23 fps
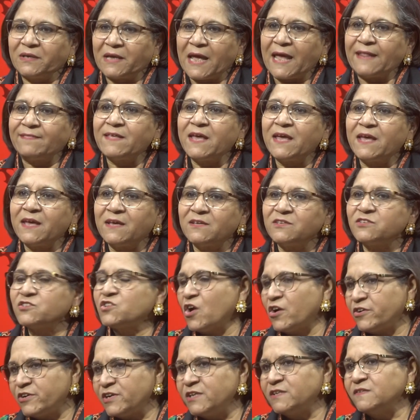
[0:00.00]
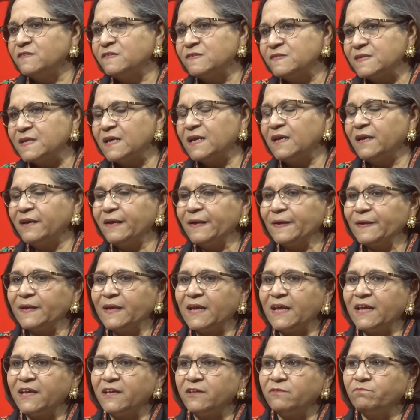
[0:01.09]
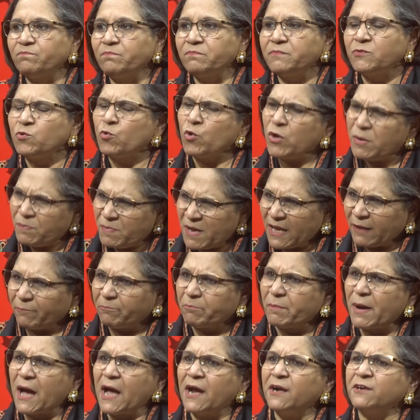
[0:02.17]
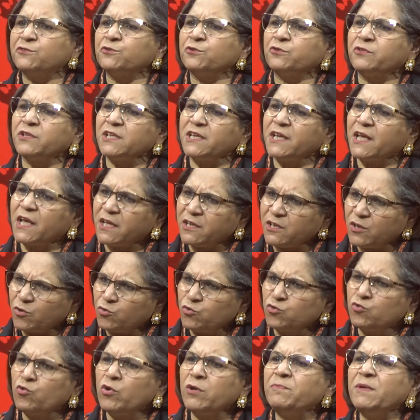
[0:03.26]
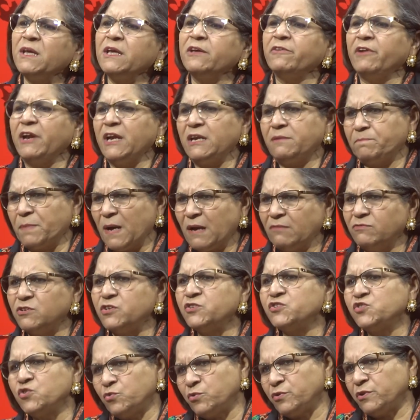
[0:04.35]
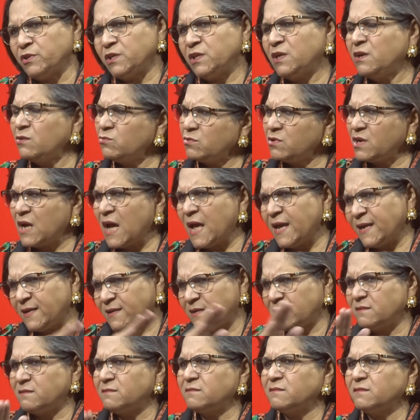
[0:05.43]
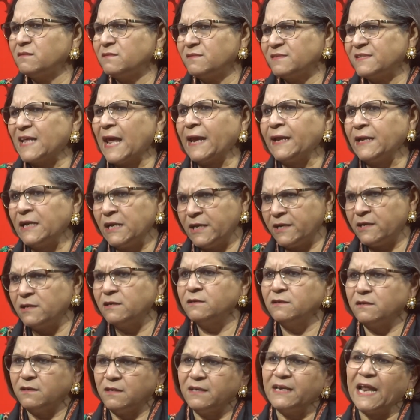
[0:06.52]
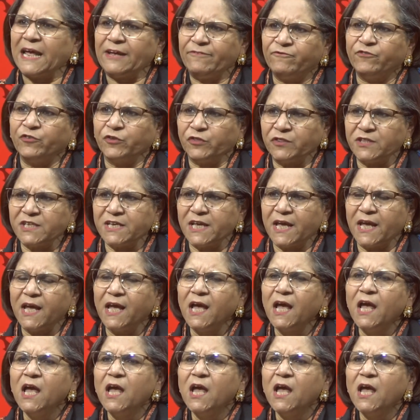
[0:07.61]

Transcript: कहते हैं हिस्टोरियंस के कोई भी एम्पायर्स होती हैं या कोई भी ग्रेट पावर्स जो होती हैं उनका एक साइक्लिकल लाइफ होती है